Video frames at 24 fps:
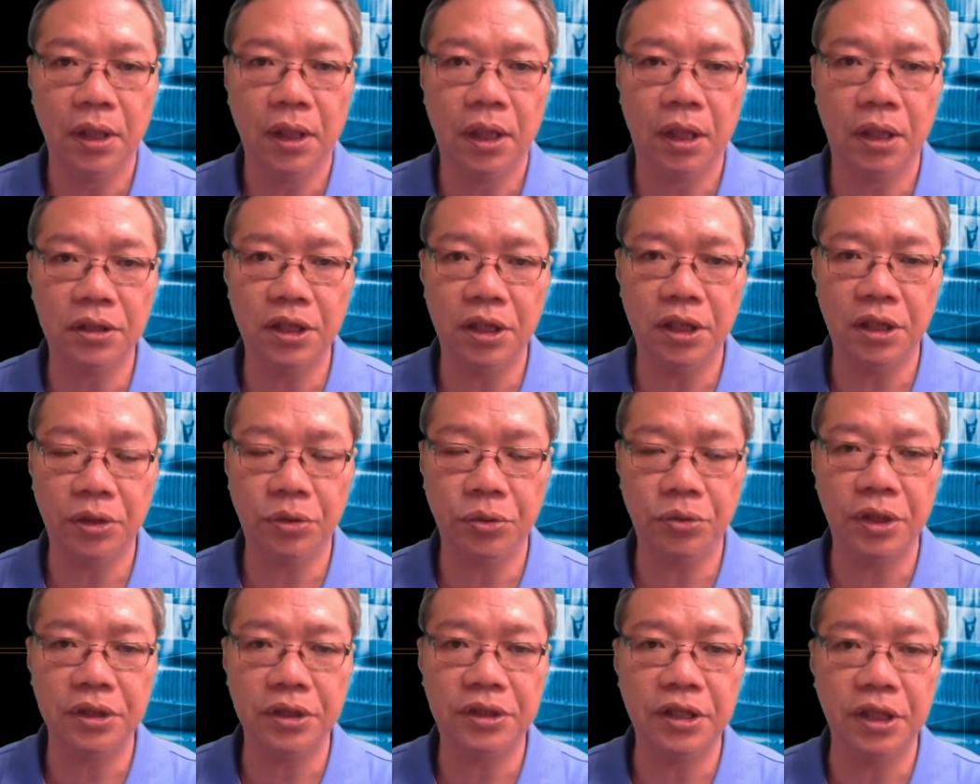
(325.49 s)
而且
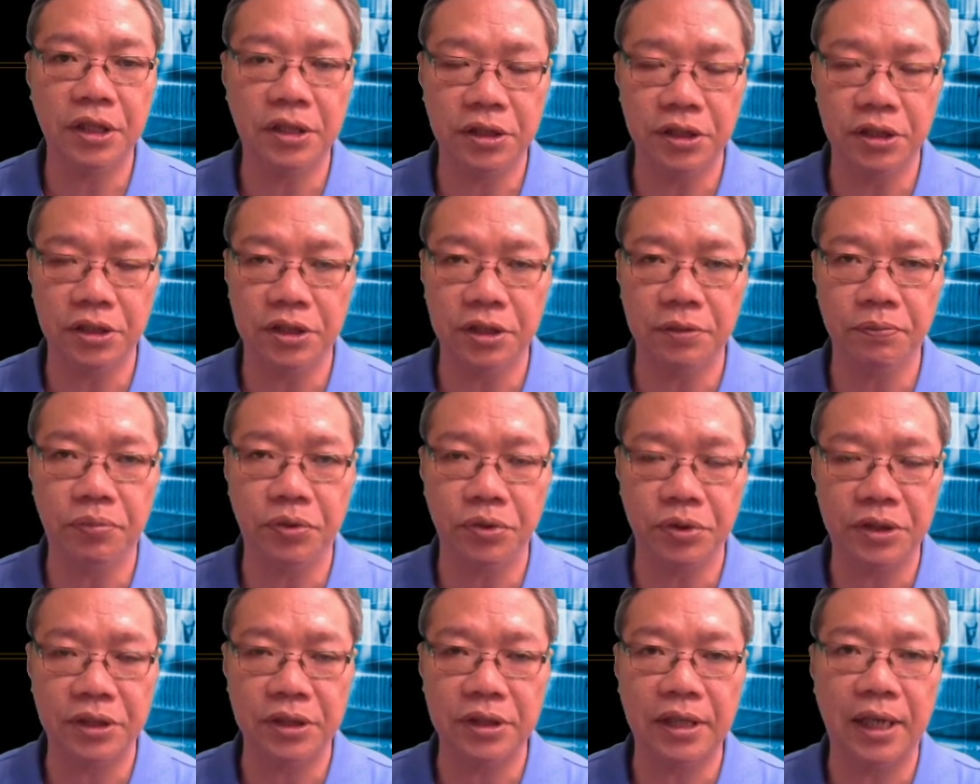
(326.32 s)
月线已经
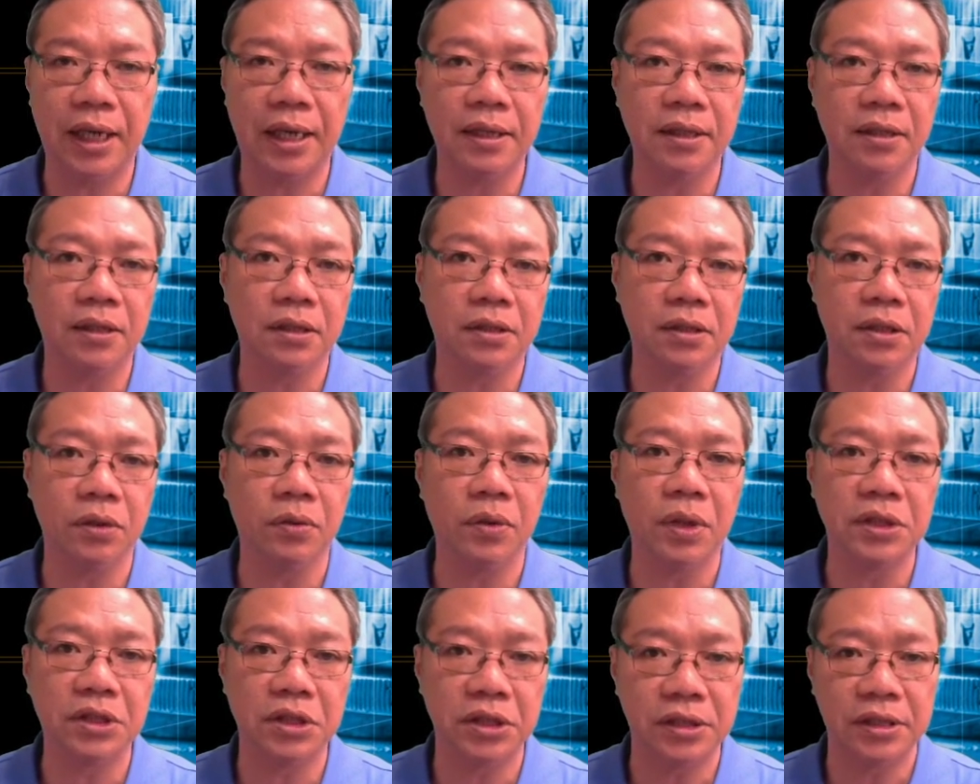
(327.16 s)
不是压力的情
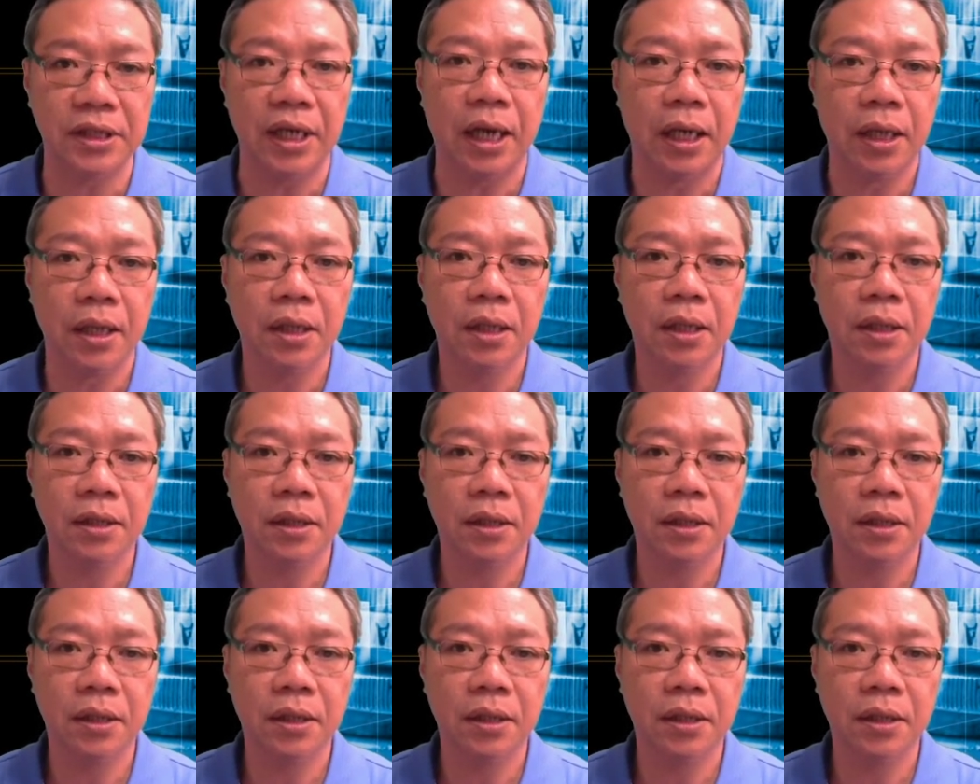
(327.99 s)
况之下，